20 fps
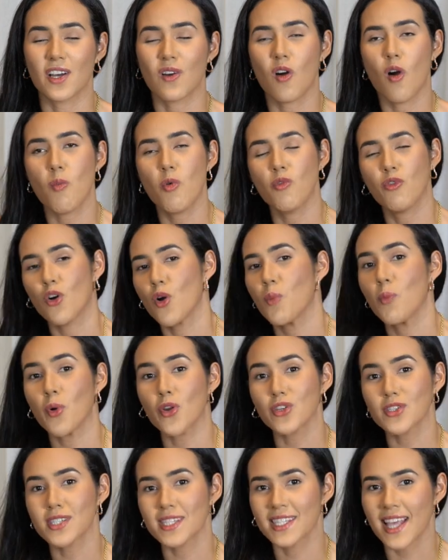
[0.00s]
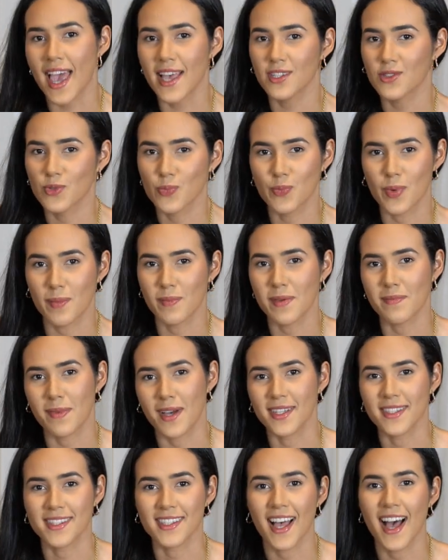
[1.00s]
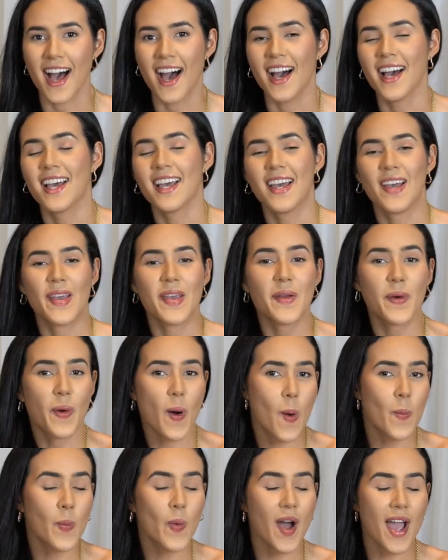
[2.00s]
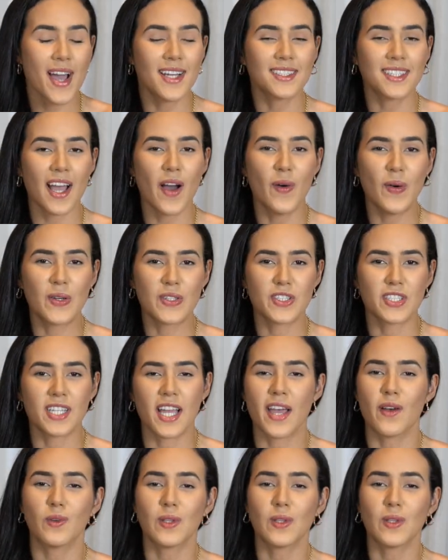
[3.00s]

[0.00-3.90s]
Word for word: como foi o processo para mim passar e como é até hoje, né?